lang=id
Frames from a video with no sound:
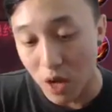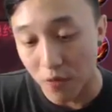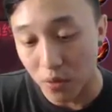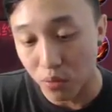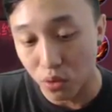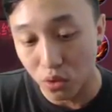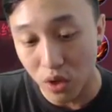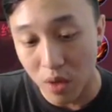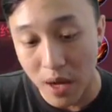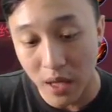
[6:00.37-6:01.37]
cover
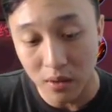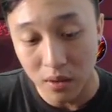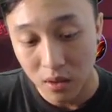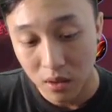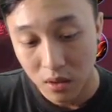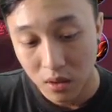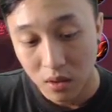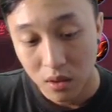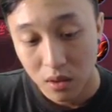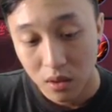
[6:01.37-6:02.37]
Bruno-nya banget
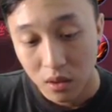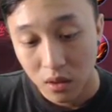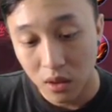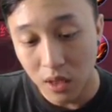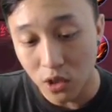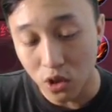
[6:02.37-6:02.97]
Gila